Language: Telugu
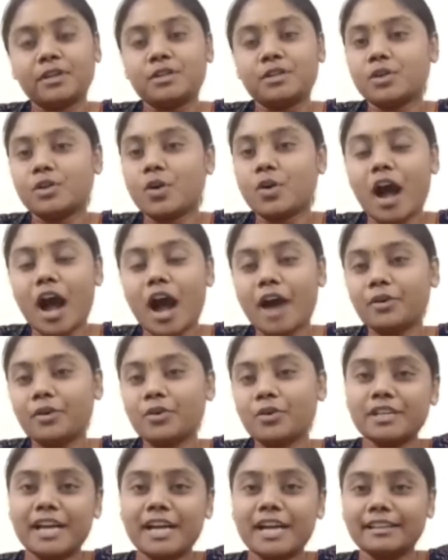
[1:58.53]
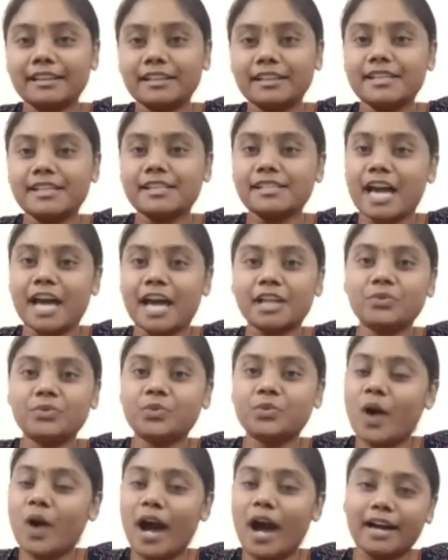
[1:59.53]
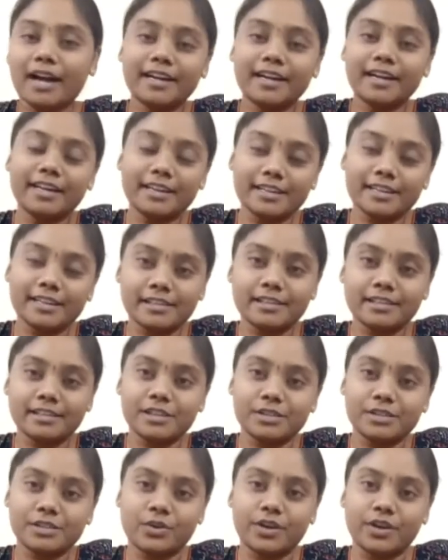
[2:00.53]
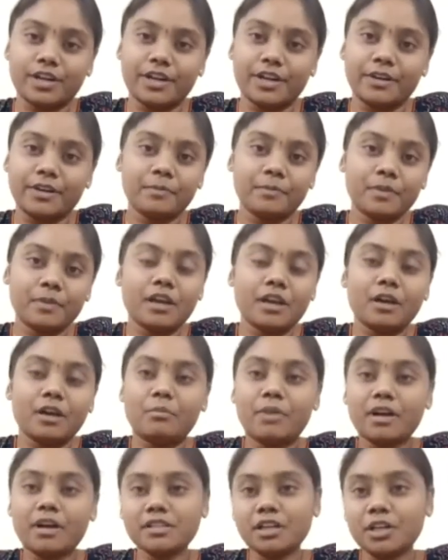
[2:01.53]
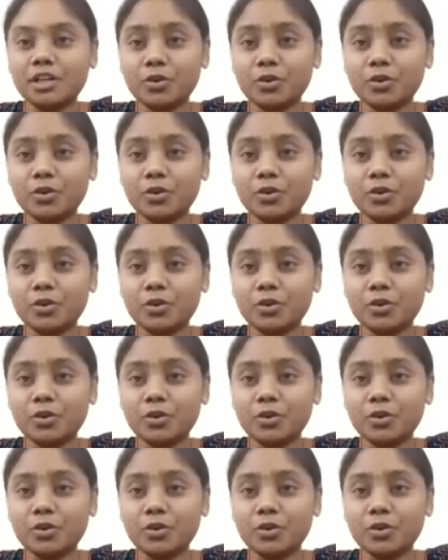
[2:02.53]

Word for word: సో ఆ రోజు రాత్రి సాధువు అక్కడే రెస్ట్ తీసుకొని మరుసటి